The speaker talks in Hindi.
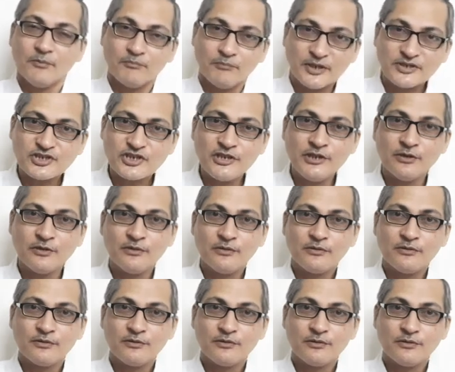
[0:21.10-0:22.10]
मछलियों
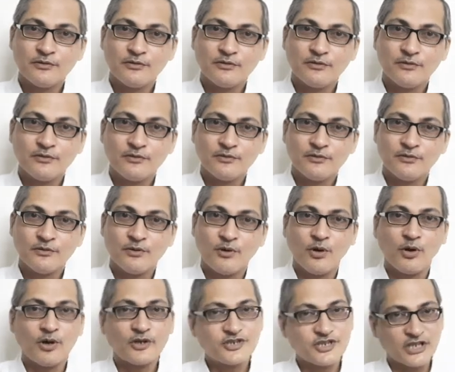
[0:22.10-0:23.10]

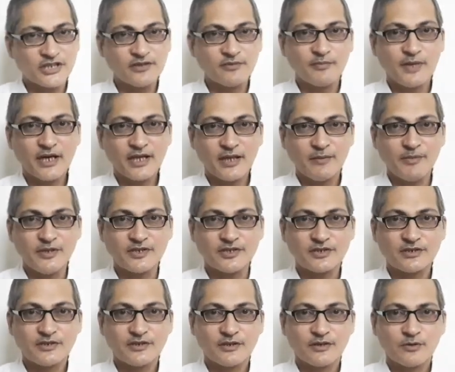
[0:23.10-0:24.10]
और चंद्रमा के बीच
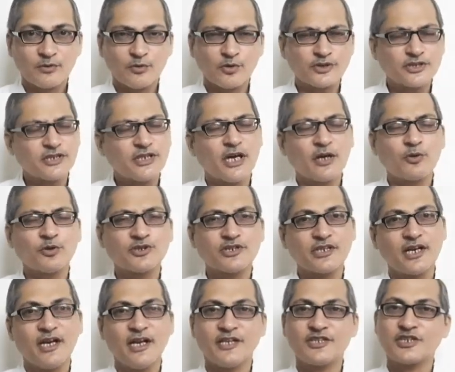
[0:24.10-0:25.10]
कुछ ना कुछ
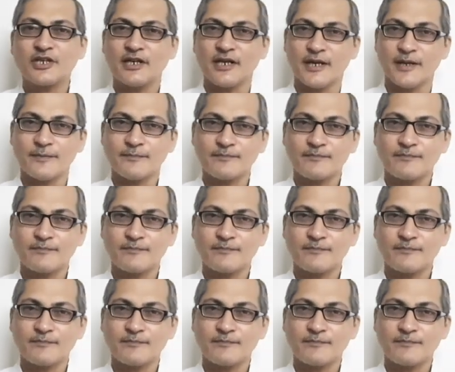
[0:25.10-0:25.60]
रिलेशन है